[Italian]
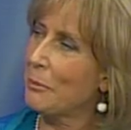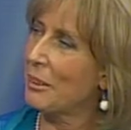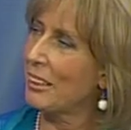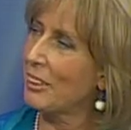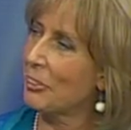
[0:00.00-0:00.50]

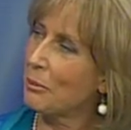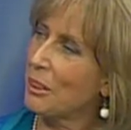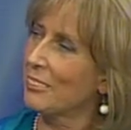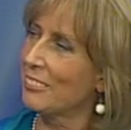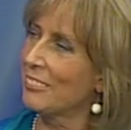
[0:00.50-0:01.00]
perché dicono, ma
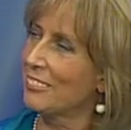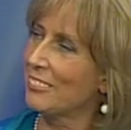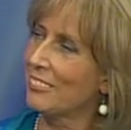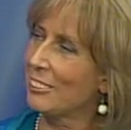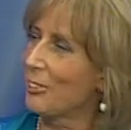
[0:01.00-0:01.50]
eh,
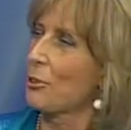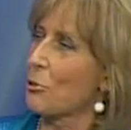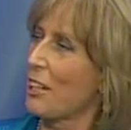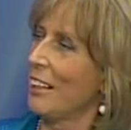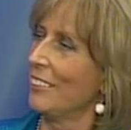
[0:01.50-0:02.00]
allora lo
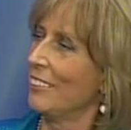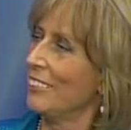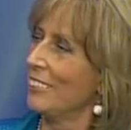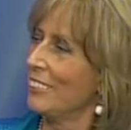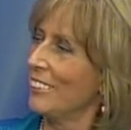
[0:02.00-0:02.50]
sa,
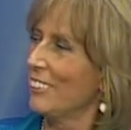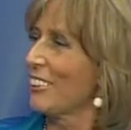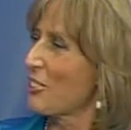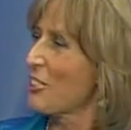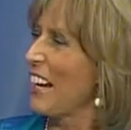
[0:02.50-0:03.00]
lo sa. allora
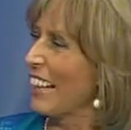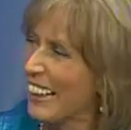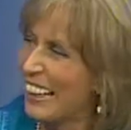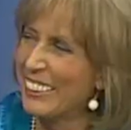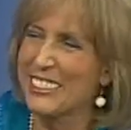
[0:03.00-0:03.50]
lo sa che
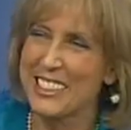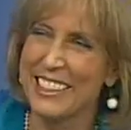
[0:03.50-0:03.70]
è così.